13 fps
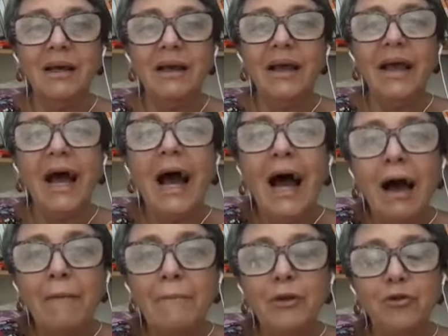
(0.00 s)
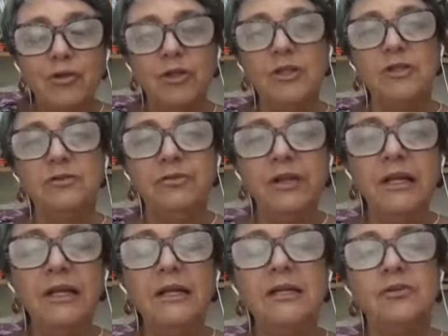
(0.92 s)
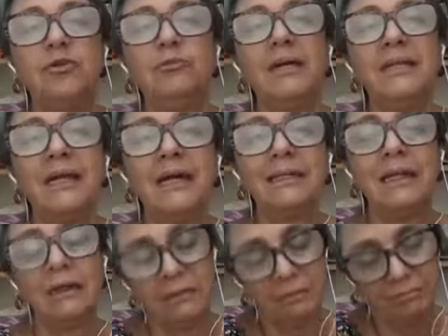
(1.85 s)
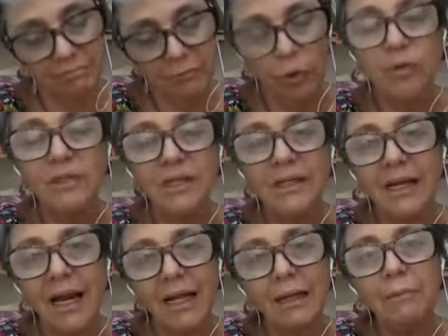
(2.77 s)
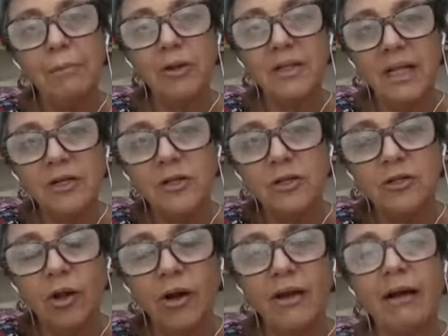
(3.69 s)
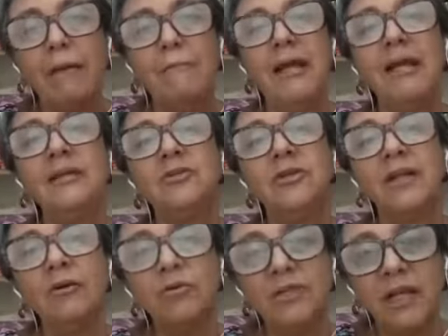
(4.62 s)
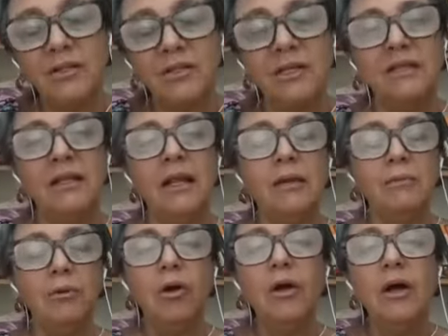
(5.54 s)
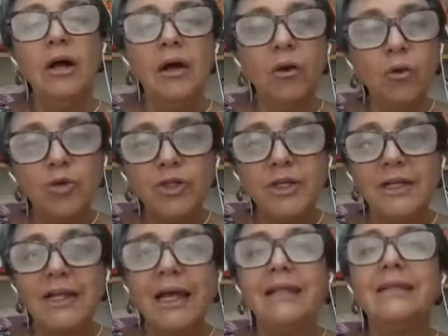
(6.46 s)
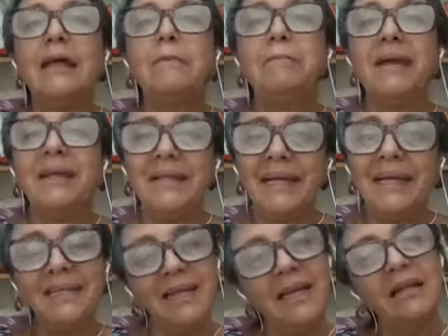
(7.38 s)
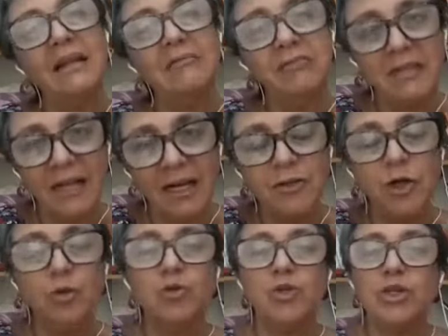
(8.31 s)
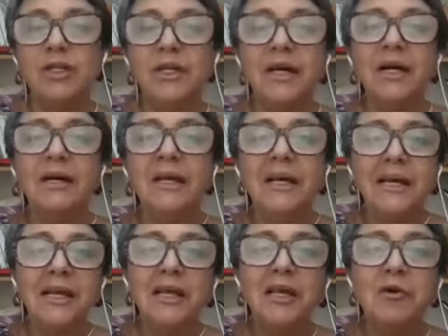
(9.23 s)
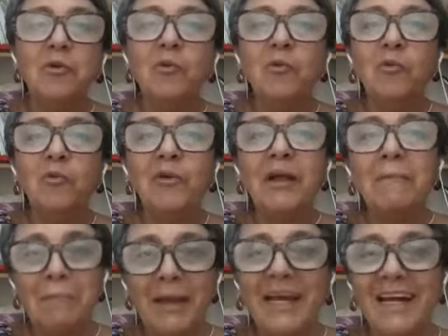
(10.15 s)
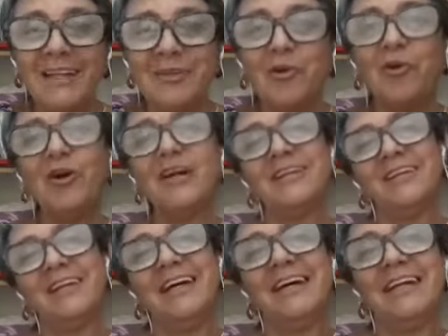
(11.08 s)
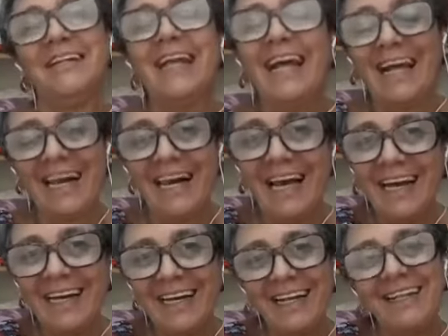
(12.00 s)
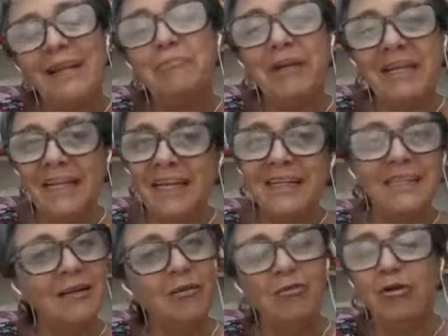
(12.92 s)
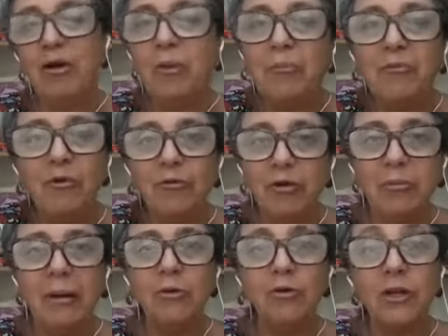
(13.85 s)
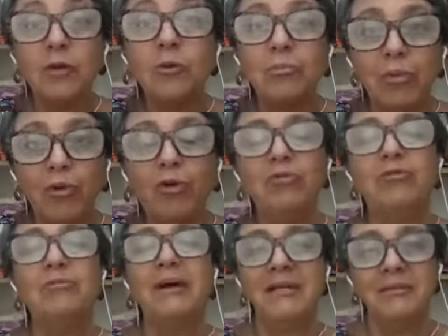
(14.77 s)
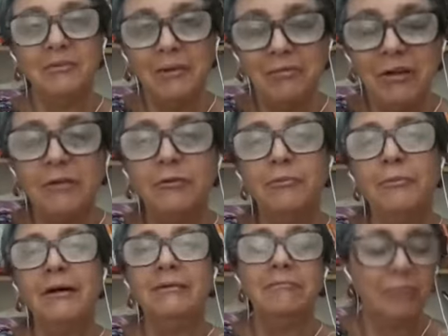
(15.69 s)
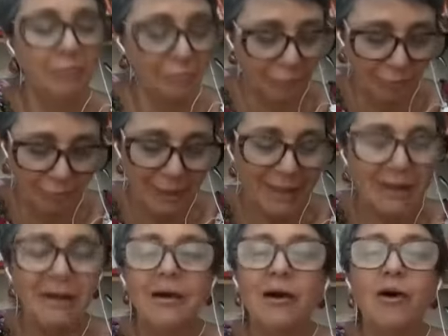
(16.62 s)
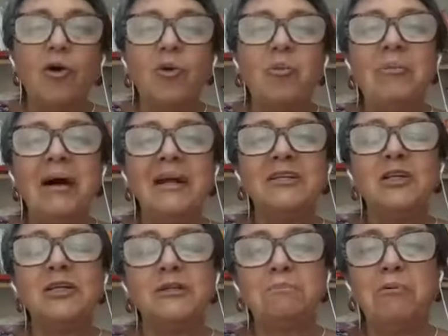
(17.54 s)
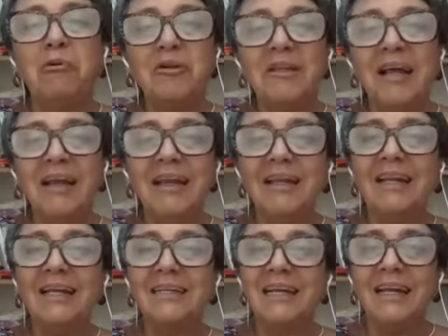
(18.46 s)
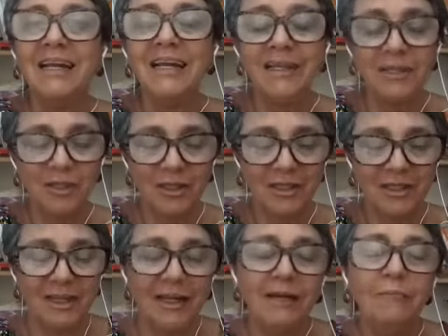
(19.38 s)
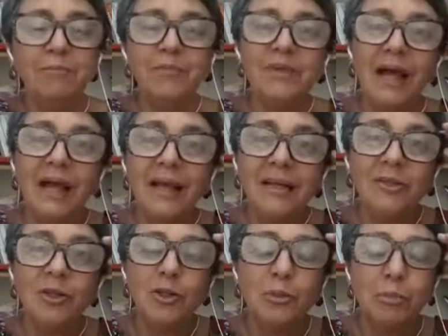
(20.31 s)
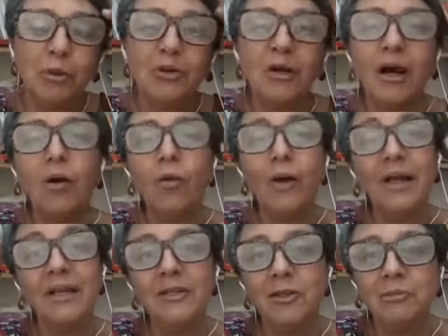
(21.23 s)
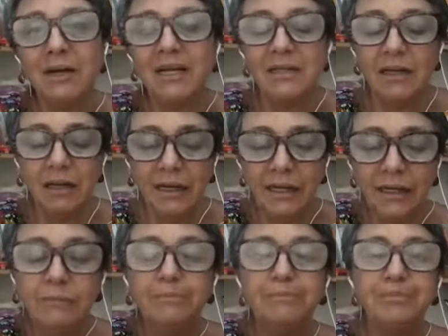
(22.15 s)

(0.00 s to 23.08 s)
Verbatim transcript: É, abre os desfiles de uma data considerada importante historicamente, né, o 7 de setembro, o dia da independência, né, na verdade é o dia que um imperador declara a independência, não foi, não foi uma luta do povo, mais uma vez, foi uma, foi uma, uma disputa ali das elites, né? Da elite de Portugal com a elite brasileira.